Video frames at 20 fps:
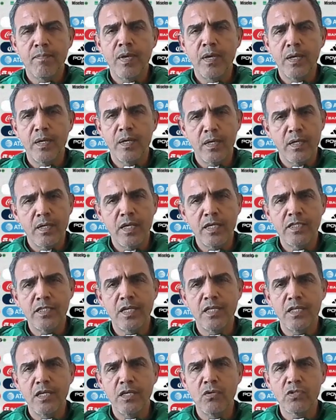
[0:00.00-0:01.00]
en
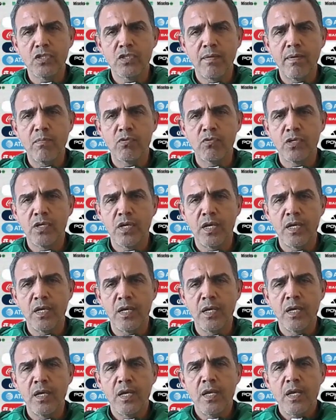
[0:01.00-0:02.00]
ese sentido, sabemos
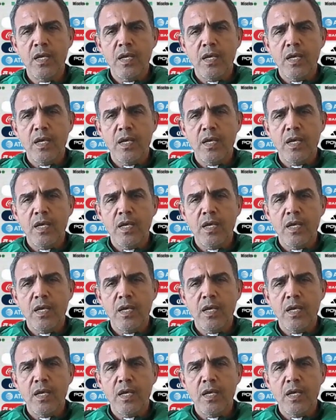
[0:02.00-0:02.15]
que,